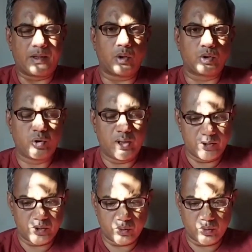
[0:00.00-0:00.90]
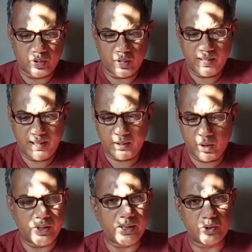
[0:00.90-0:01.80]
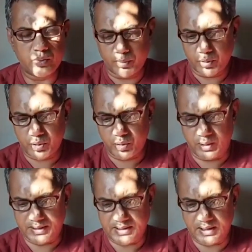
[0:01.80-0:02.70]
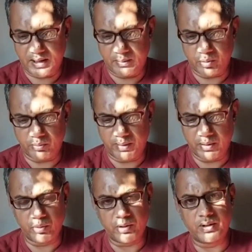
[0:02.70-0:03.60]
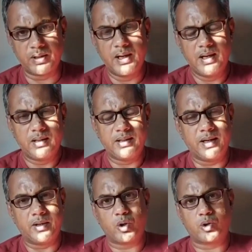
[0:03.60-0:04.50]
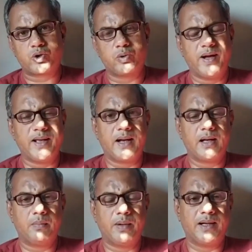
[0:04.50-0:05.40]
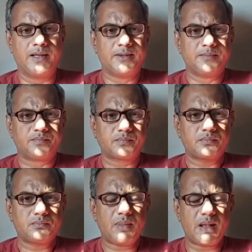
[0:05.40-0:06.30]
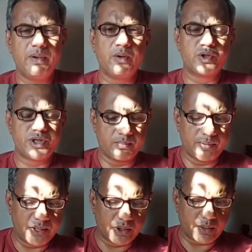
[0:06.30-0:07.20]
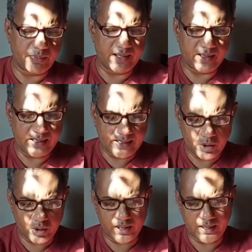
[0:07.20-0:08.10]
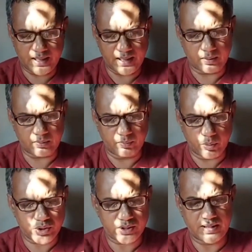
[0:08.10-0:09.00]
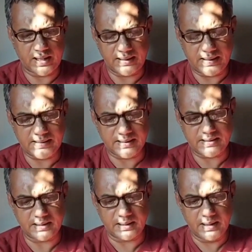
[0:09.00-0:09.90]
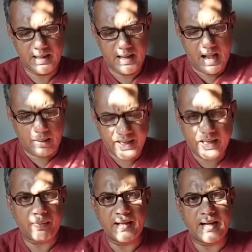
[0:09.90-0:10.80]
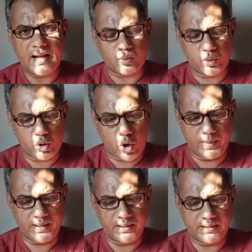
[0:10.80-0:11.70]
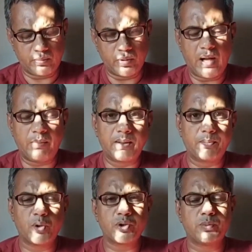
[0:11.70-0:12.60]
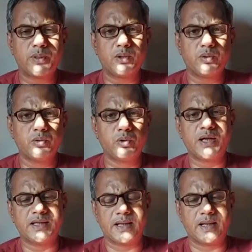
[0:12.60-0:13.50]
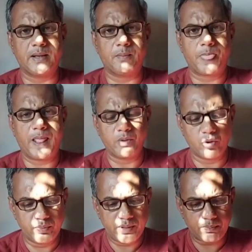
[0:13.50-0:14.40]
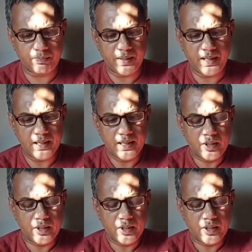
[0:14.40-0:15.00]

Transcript: টকশো আয়োজন করতে হবে এই ধরনের কিছু প্রশ্নও আছে এবং বেগুন নিয়ে টকশো ভাইরাল বা বেগুন সাংবাদিকতা ভাইরাল এ ধরনের নানান পোস্ট তারা দিয়ে যাচ্ছেন আমি এর বাইরে আর কোনো কমেন্টে যাব না আমার পর্যবেক্ষণ দুইটা জায়গায় আমি খুব ডিপলি